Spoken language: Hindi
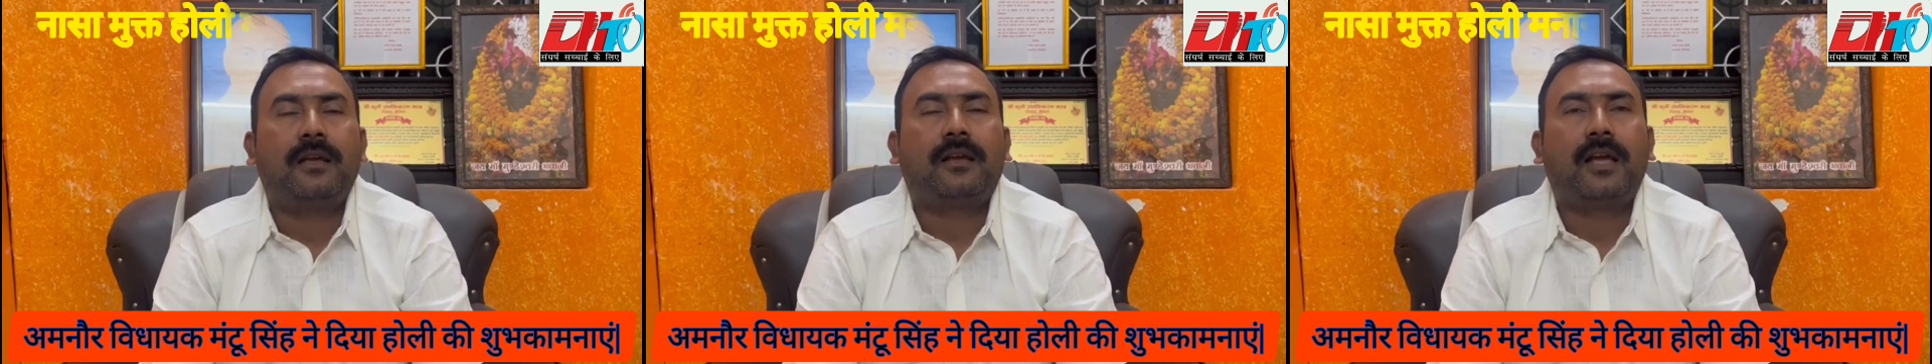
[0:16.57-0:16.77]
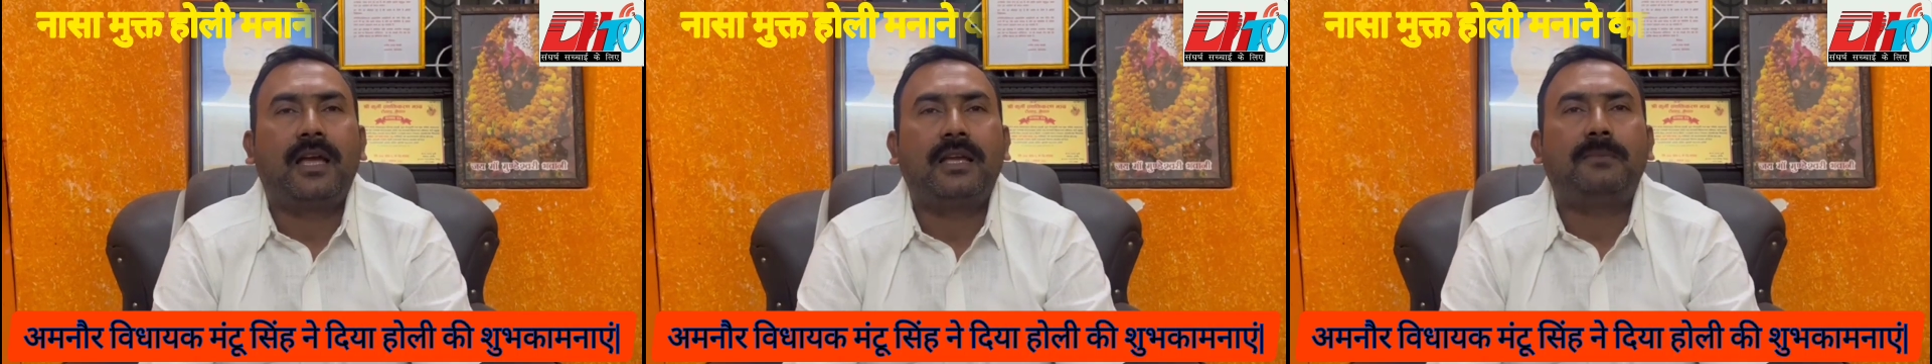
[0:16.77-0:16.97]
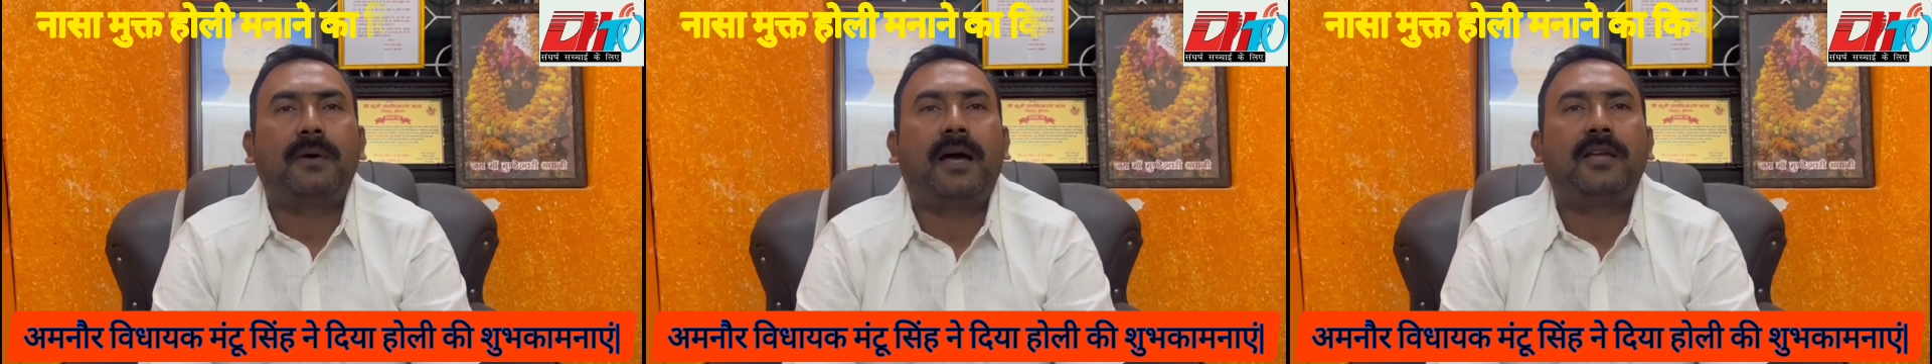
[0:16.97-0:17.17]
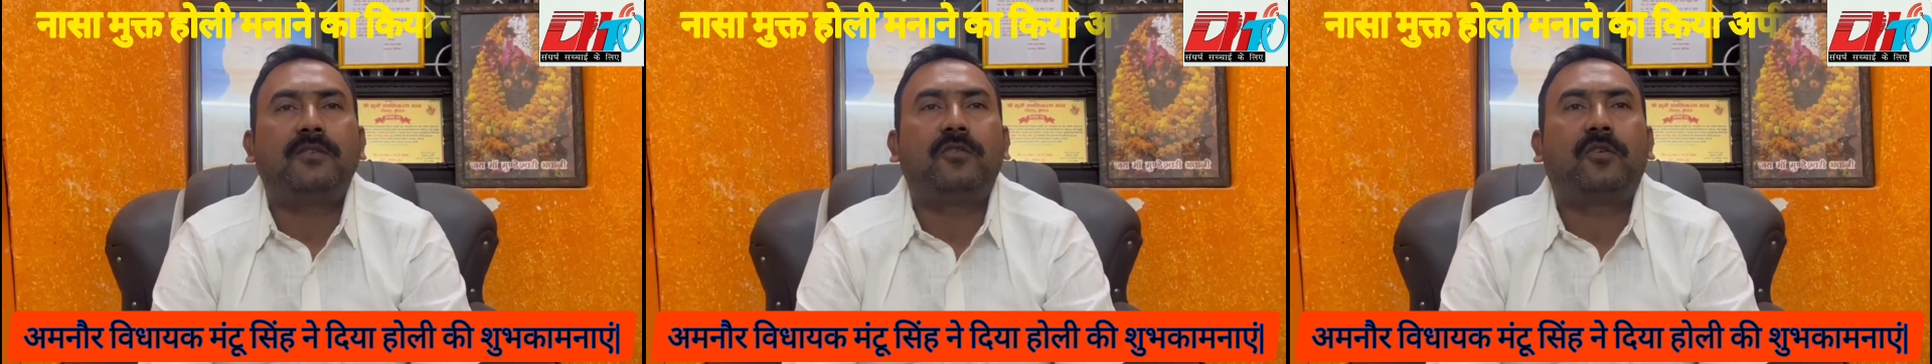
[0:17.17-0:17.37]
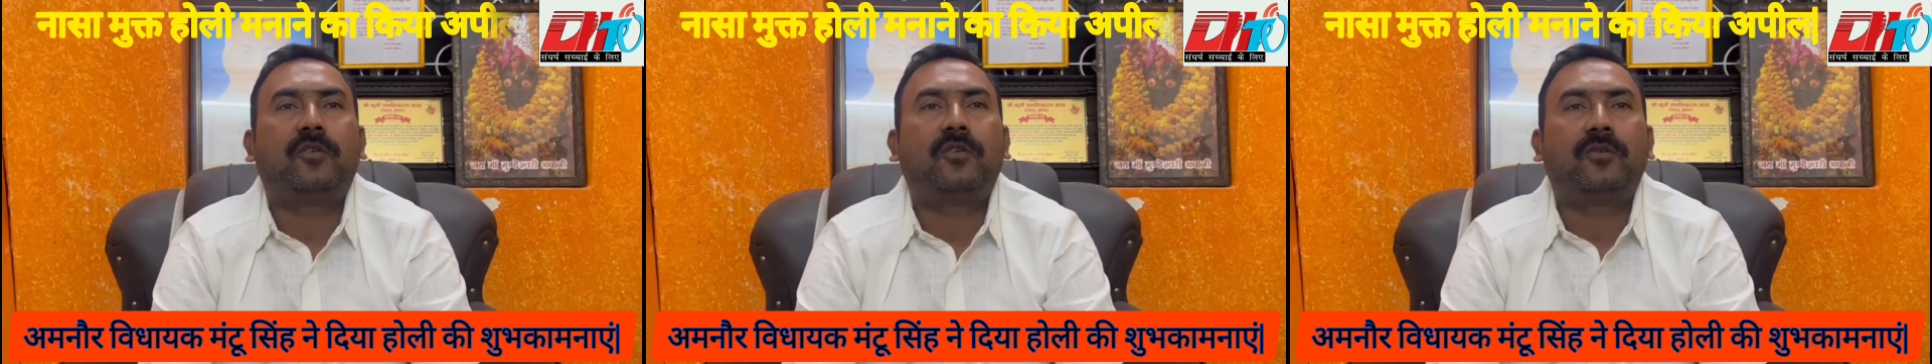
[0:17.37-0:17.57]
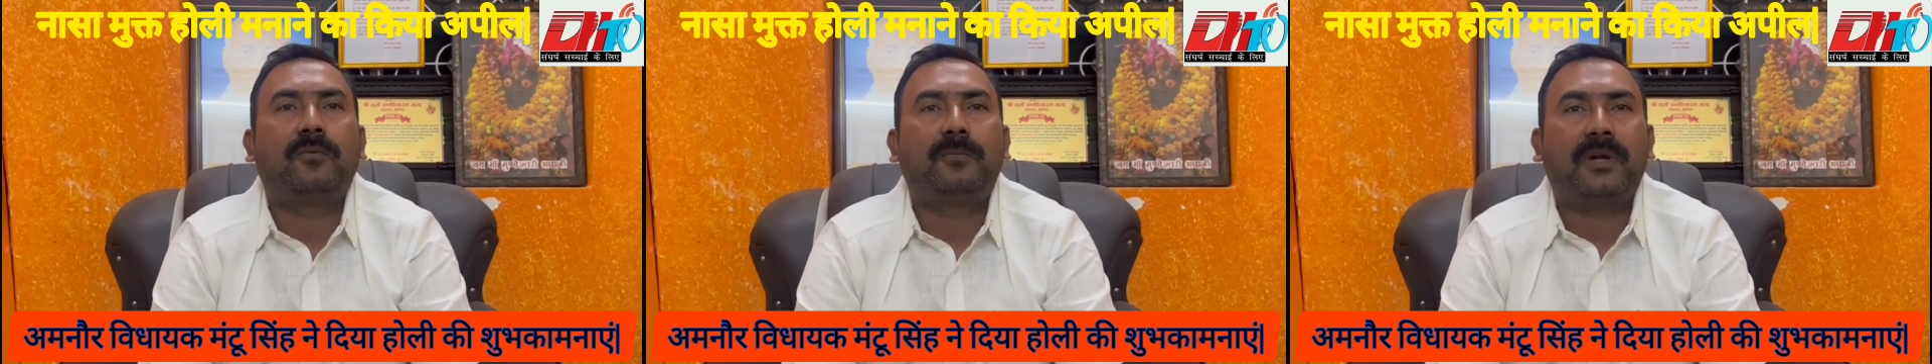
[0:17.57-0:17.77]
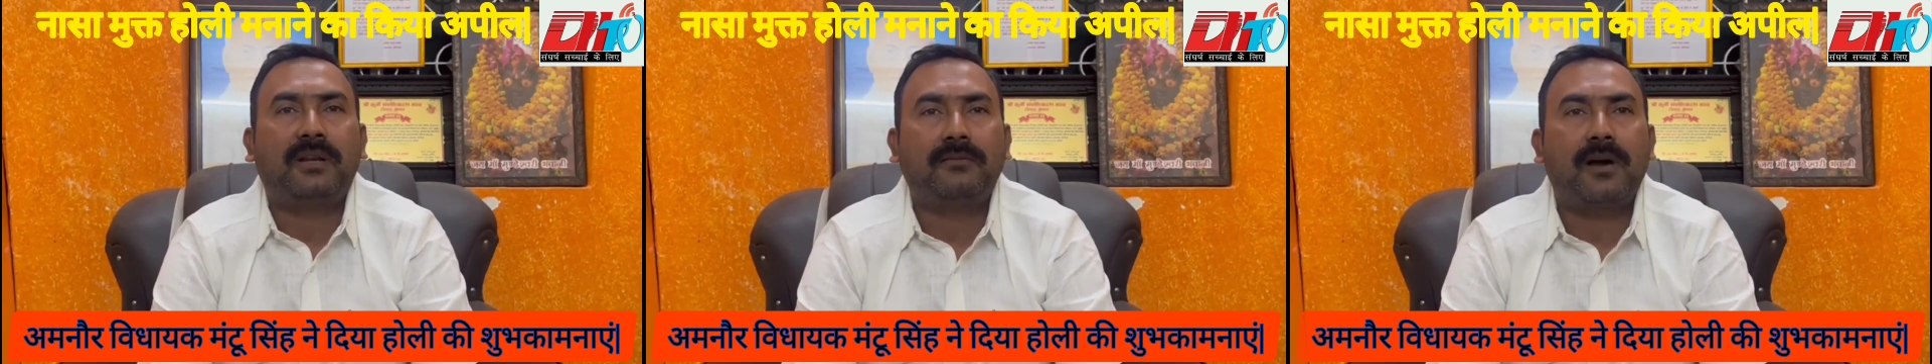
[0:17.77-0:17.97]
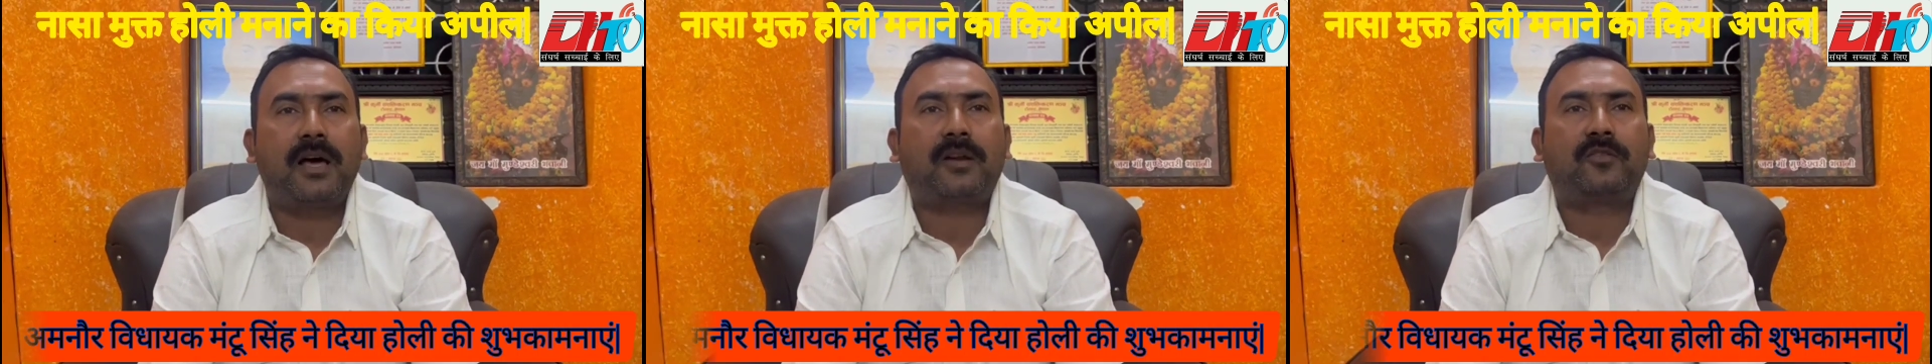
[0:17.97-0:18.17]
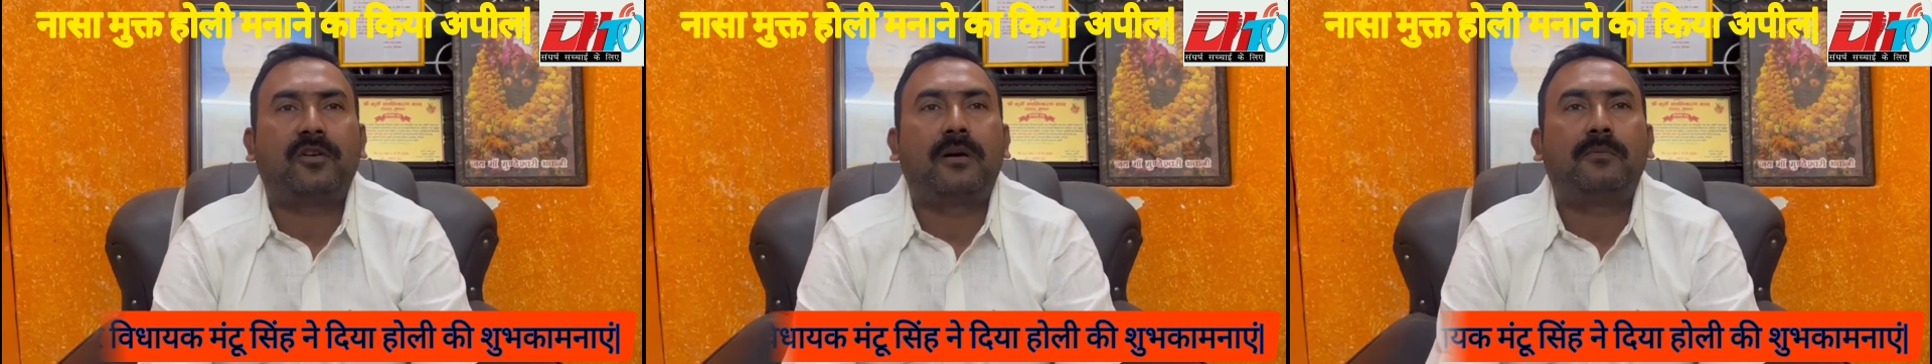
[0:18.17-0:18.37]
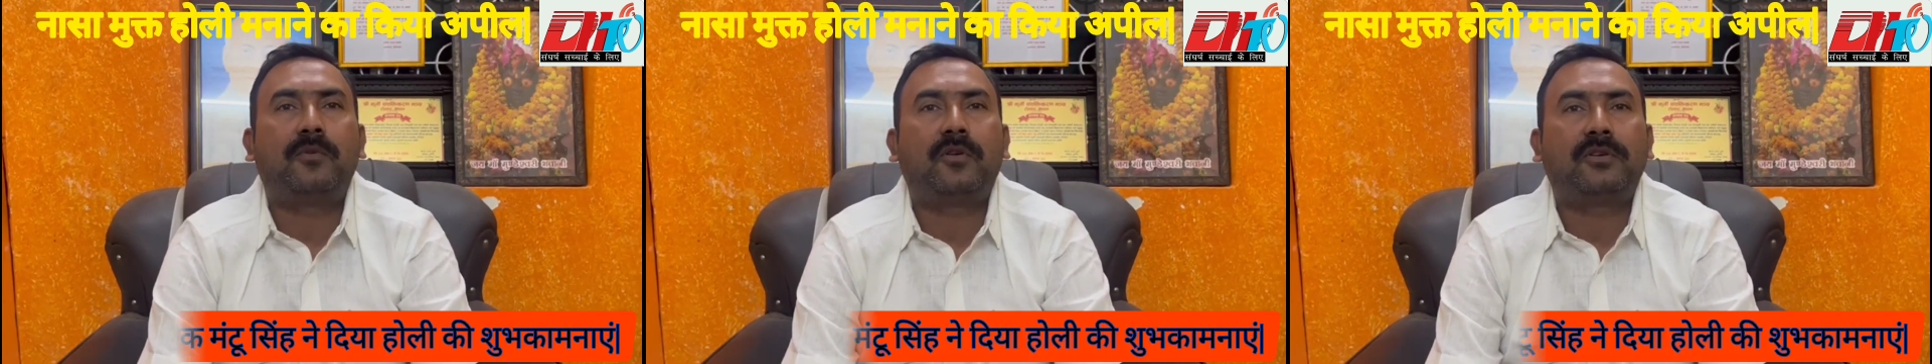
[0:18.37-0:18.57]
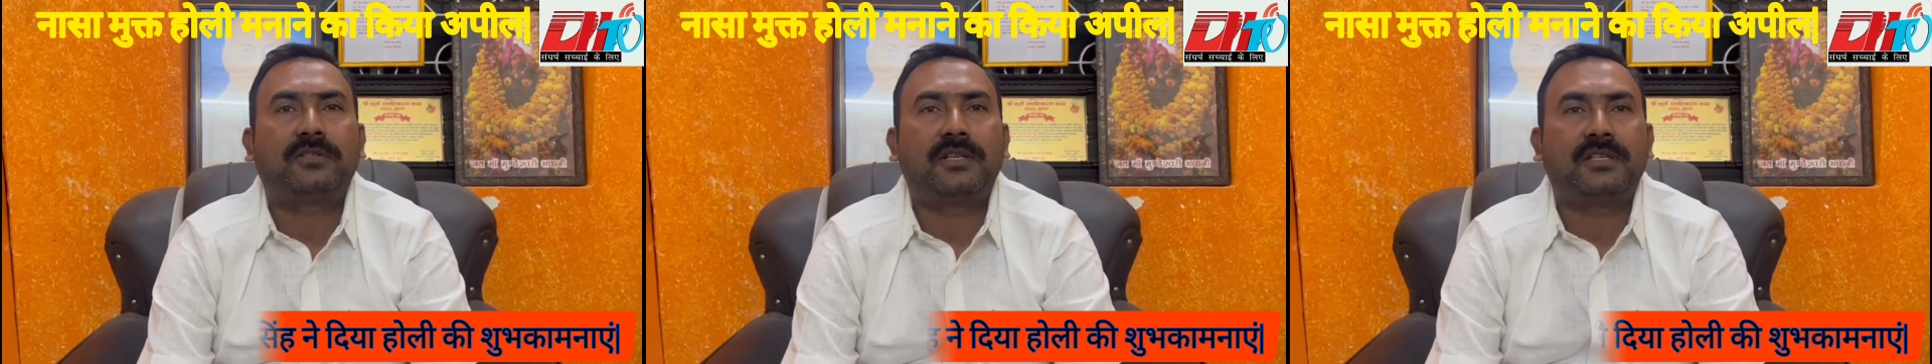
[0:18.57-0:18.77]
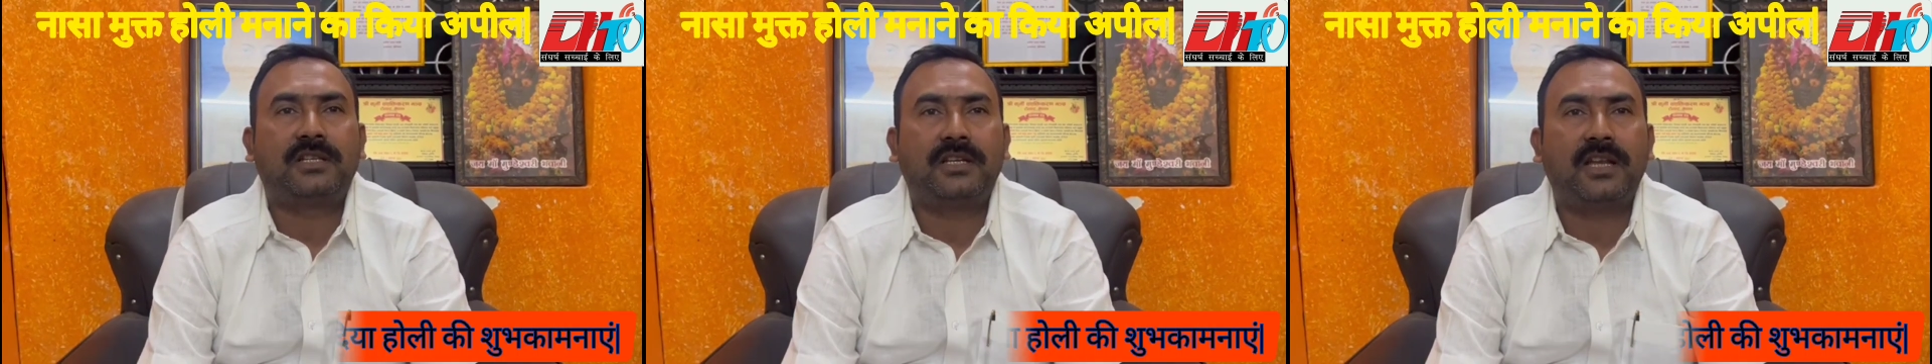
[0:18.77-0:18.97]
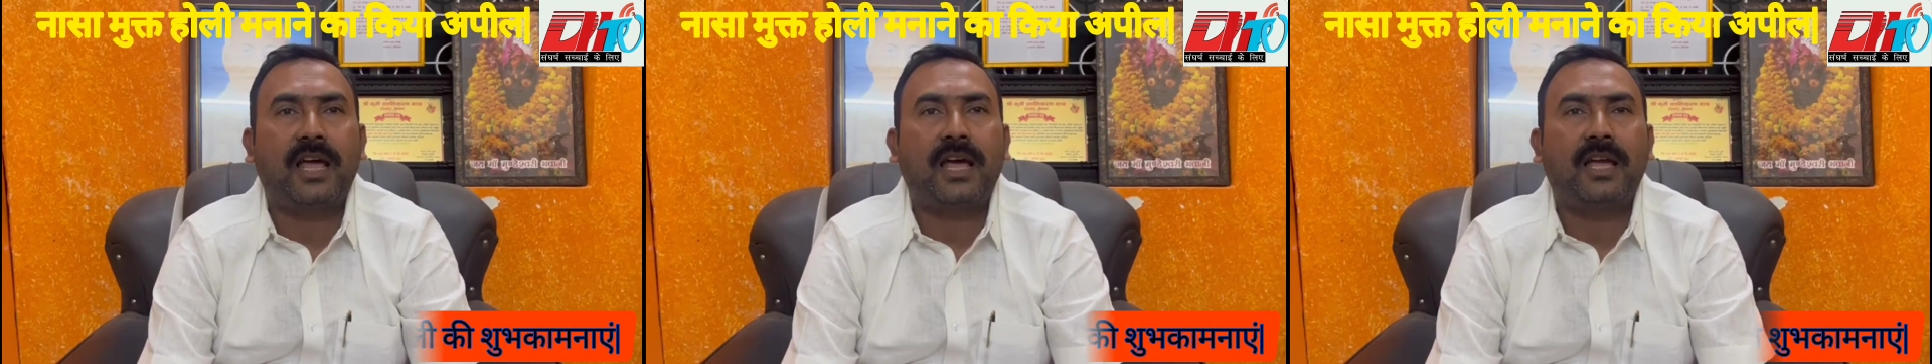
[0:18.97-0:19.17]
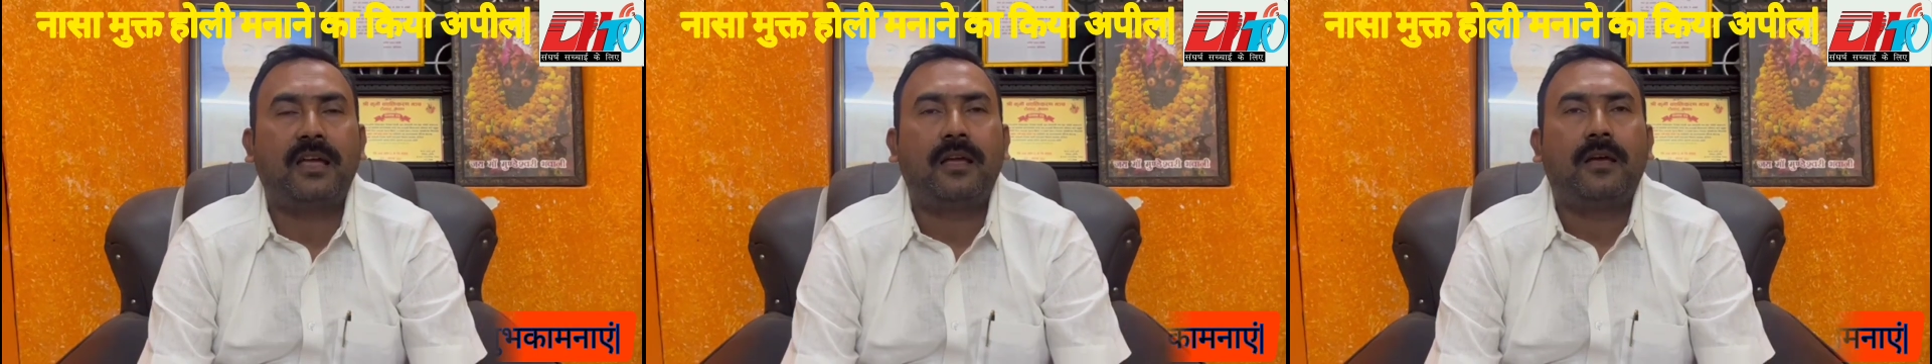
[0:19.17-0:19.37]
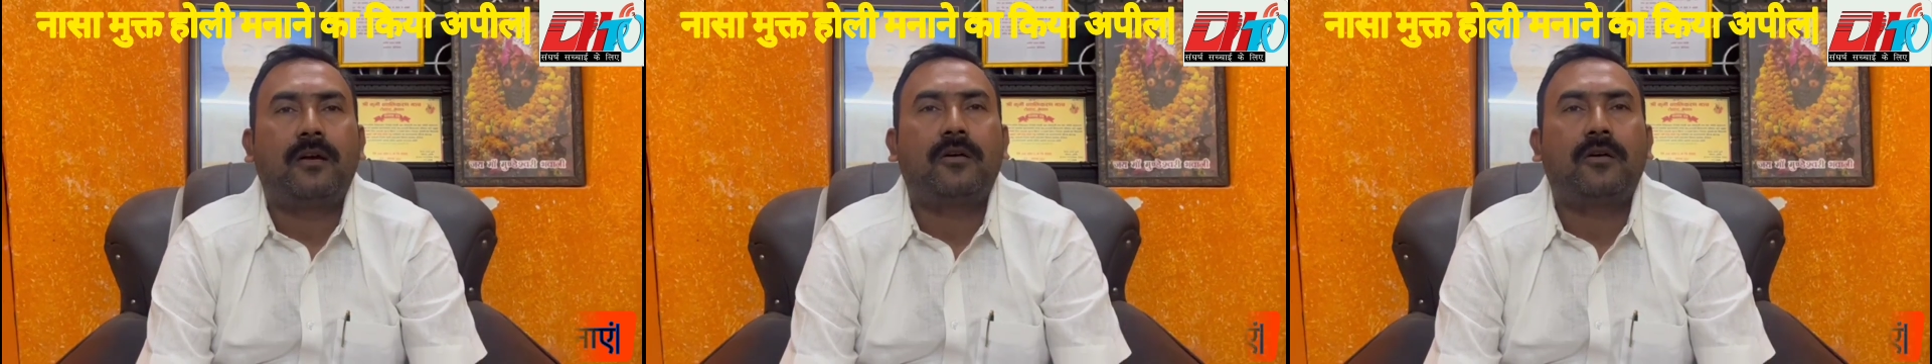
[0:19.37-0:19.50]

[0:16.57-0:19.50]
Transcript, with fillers: कई भाइयों को परिवार को हम लोगों से छीना है